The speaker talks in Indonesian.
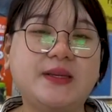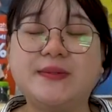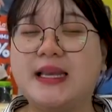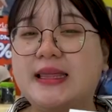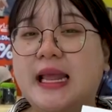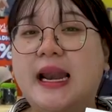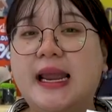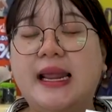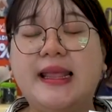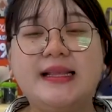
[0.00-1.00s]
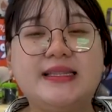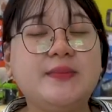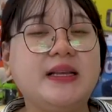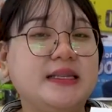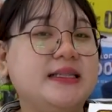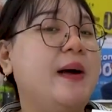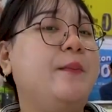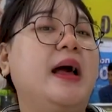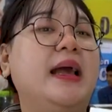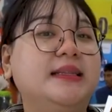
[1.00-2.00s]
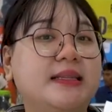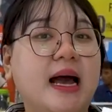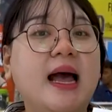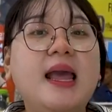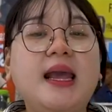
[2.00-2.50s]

chipset dan lain-lainnya sih masih sama aja.